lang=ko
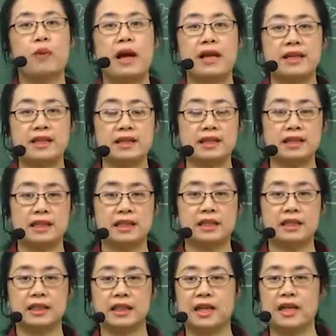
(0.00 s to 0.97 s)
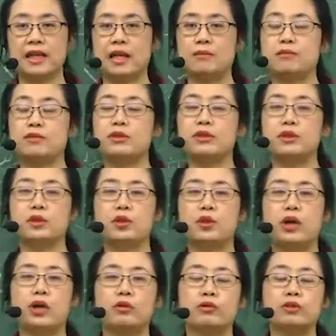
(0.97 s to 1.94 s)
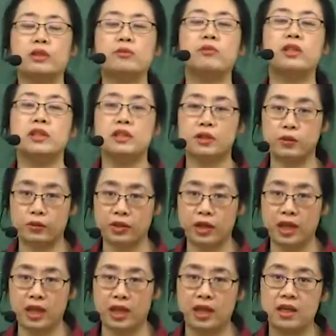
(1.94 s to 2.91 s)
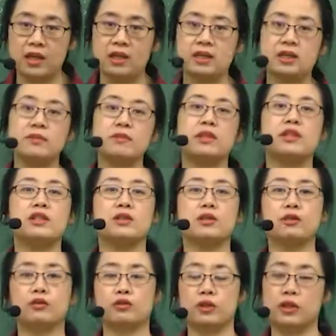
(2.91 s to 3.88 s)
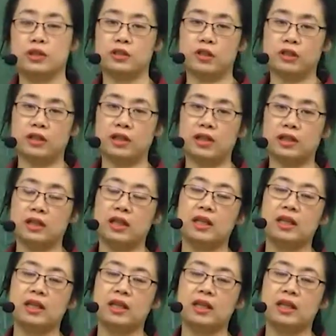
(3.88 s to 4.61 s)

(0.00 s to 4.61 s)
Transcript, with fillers: 많이 쓰이는 게 약물치료하고 심리치료인데, 심리치료 중에서는